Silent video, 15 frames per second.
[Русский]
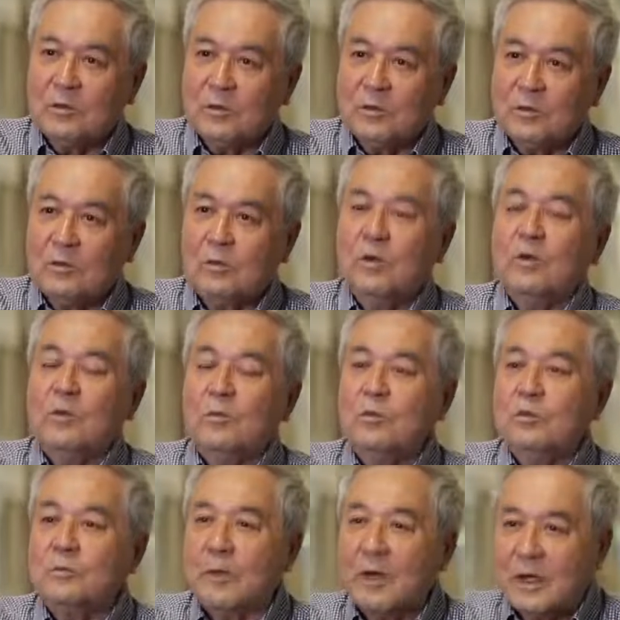родину,
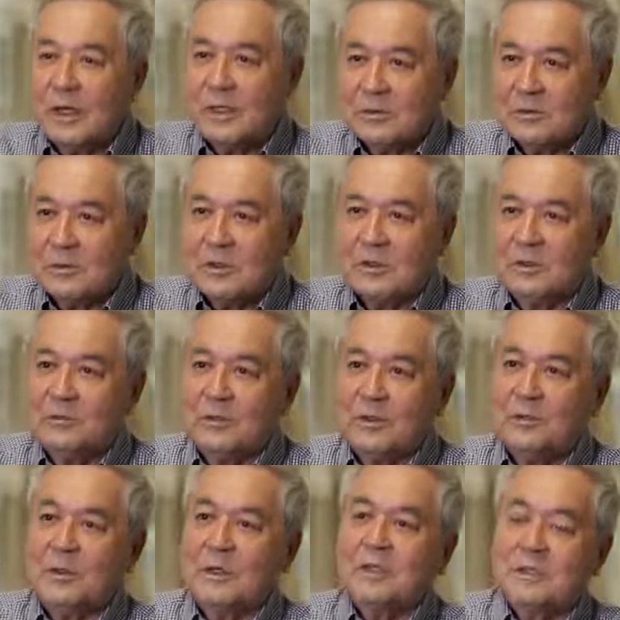будут показывать эти
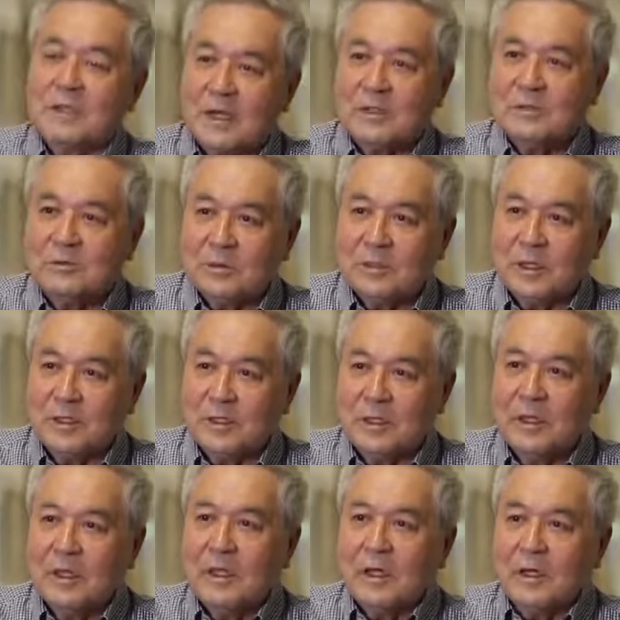фильмы, рассказывать о них.
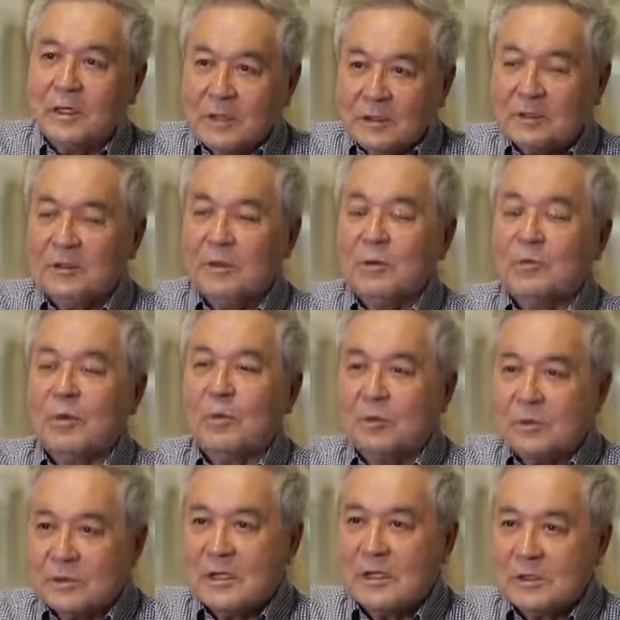И это
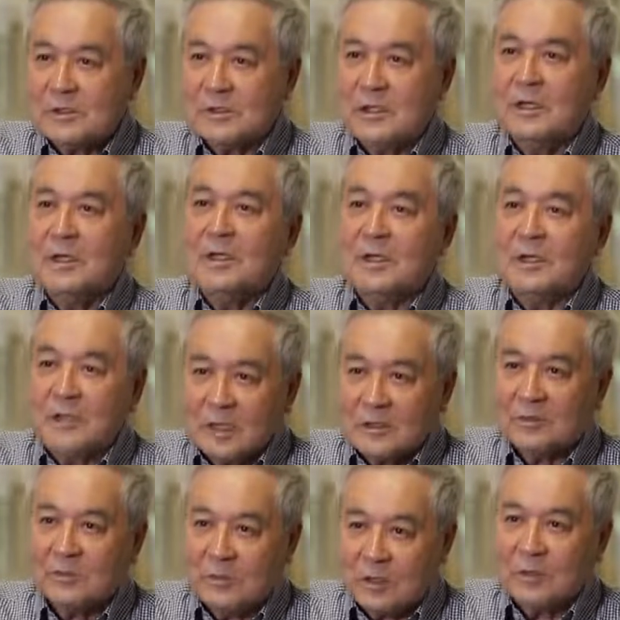популяризация и
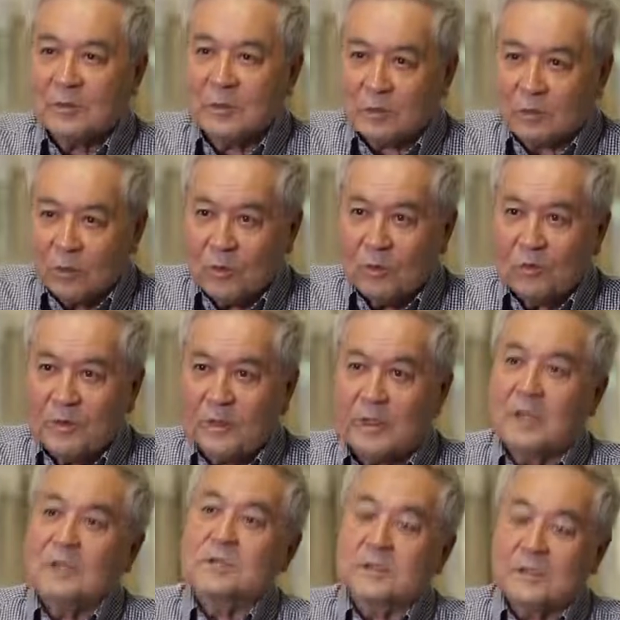нашего кинематографа, и
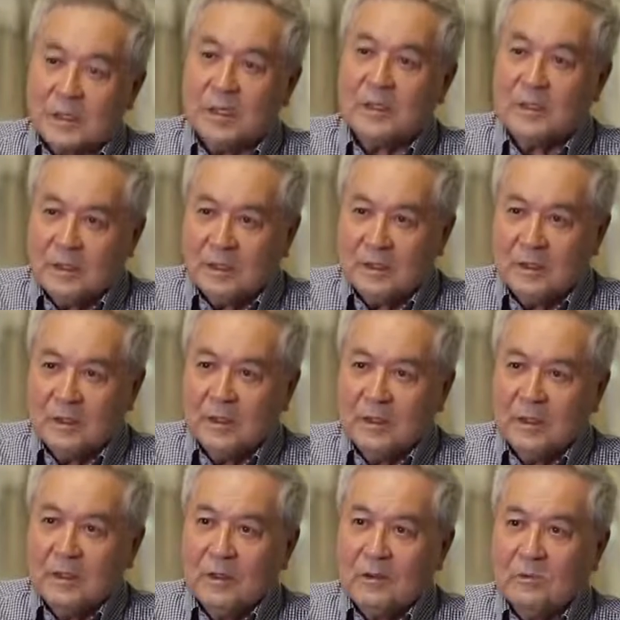нашей страны.
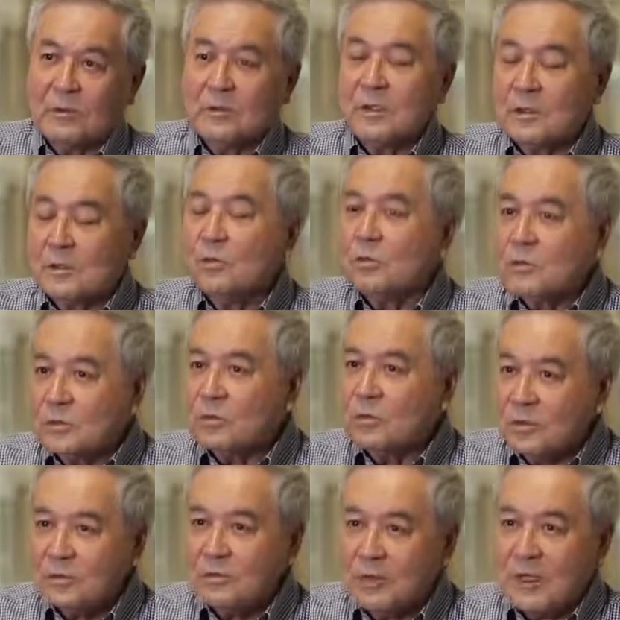Вот это очень
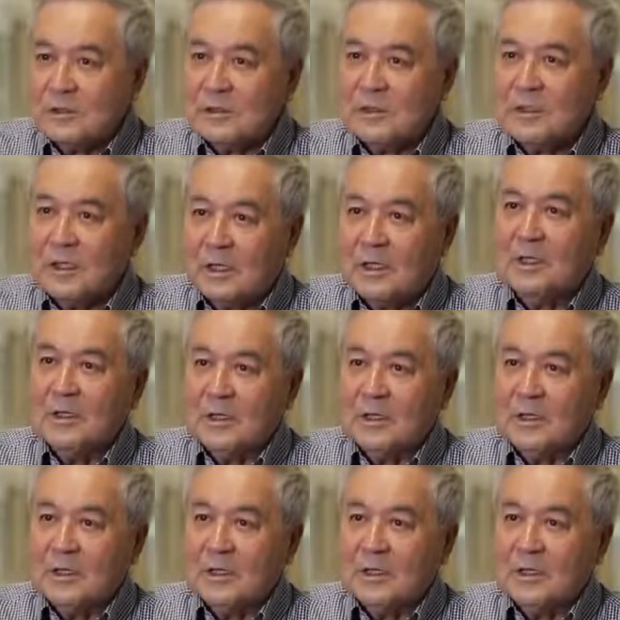тоже важно для